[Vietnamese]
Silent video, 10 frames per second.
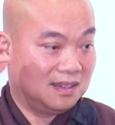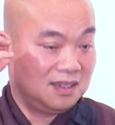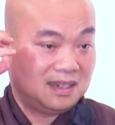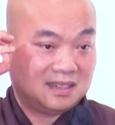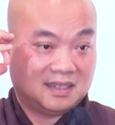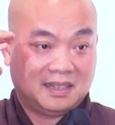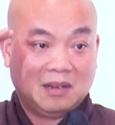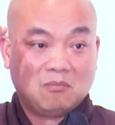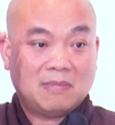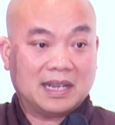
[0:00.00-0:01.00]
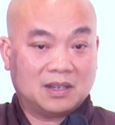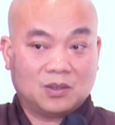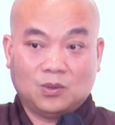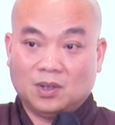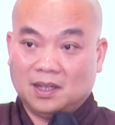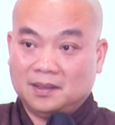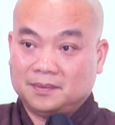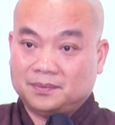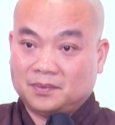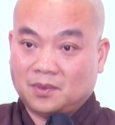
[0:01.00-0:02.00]
Tức là sự đóng băng của
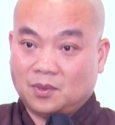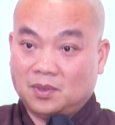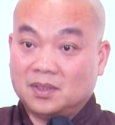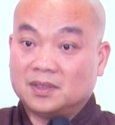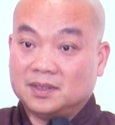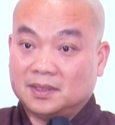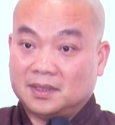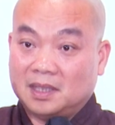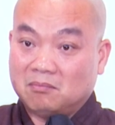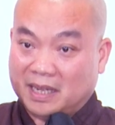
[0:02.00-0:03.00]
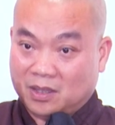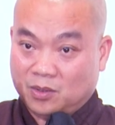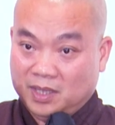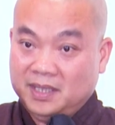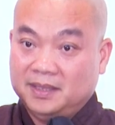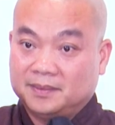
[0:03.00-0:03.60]
của tư tưởng, đóng băng của ý,